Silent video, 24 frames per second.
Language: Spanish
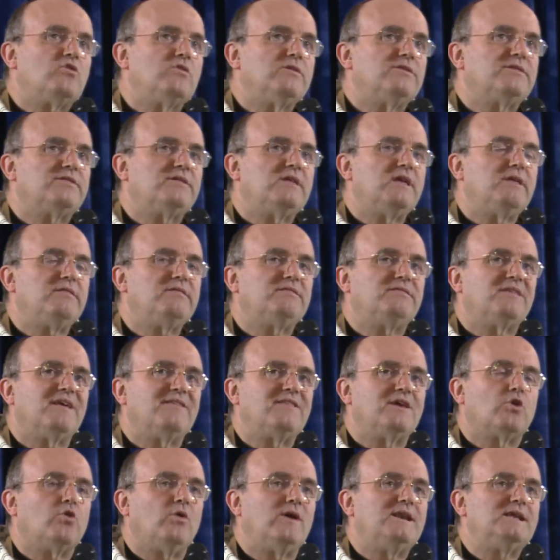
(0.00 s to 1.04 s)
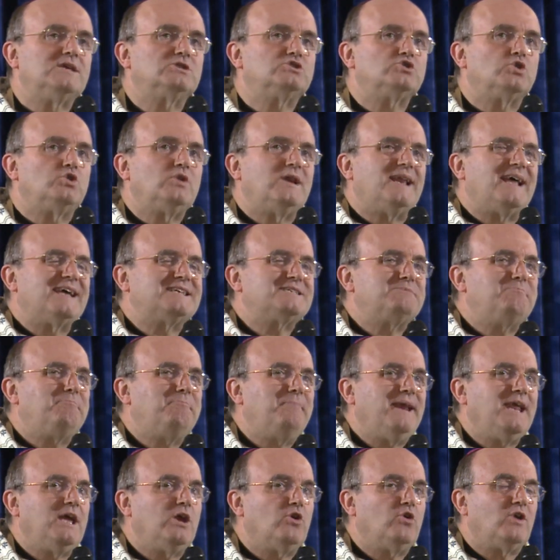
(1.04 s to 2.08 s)
conciencia de cuáles son las
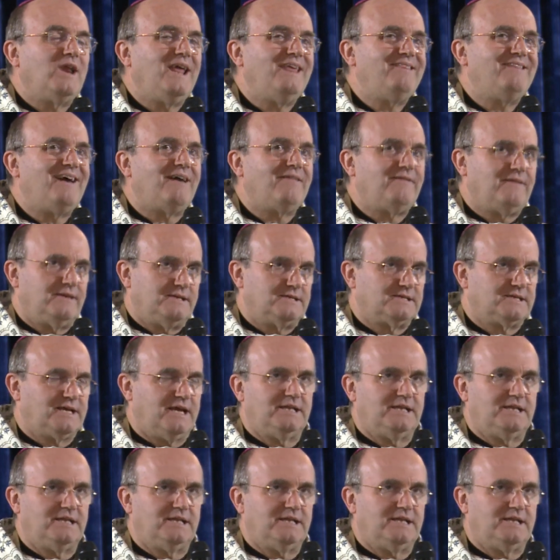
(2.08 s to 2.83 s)
prioridades